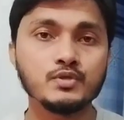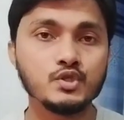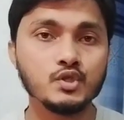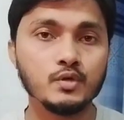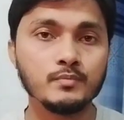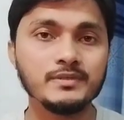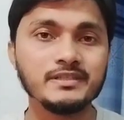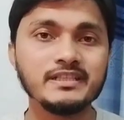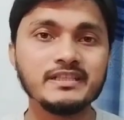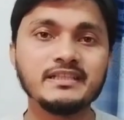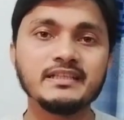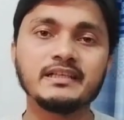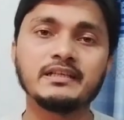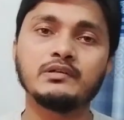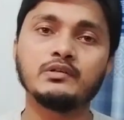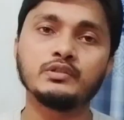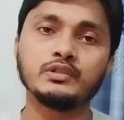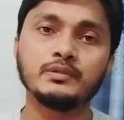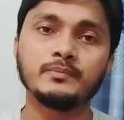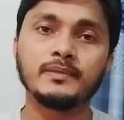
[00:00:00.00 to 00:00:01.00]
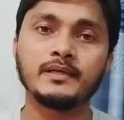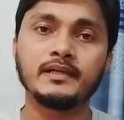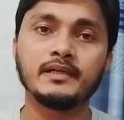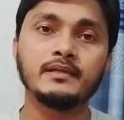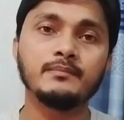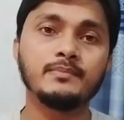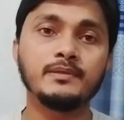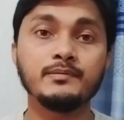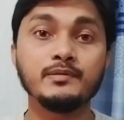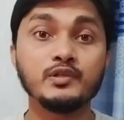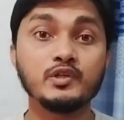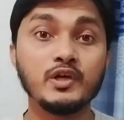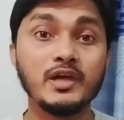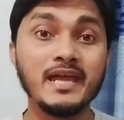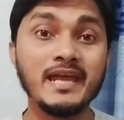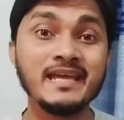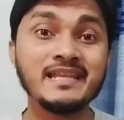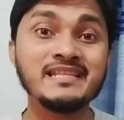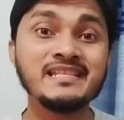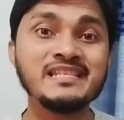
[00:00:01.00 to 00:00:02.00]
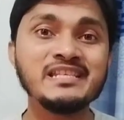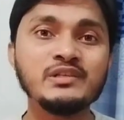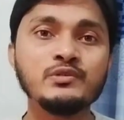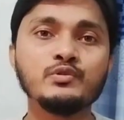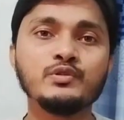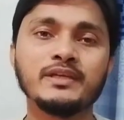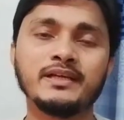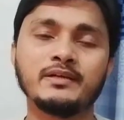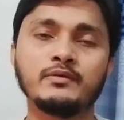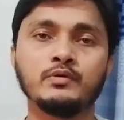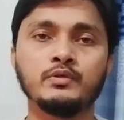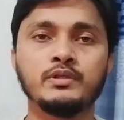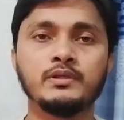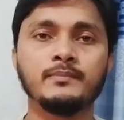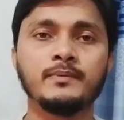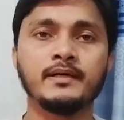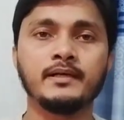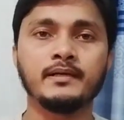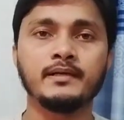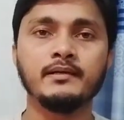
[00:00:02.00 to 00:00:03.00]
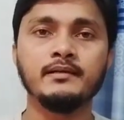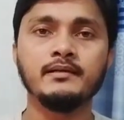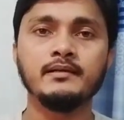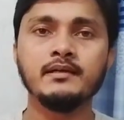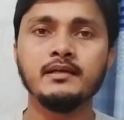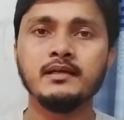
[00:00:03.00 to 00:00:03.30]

সমিতি থেকে হতে পারে বিভিন্ন এনজিও থেকে হতে পারে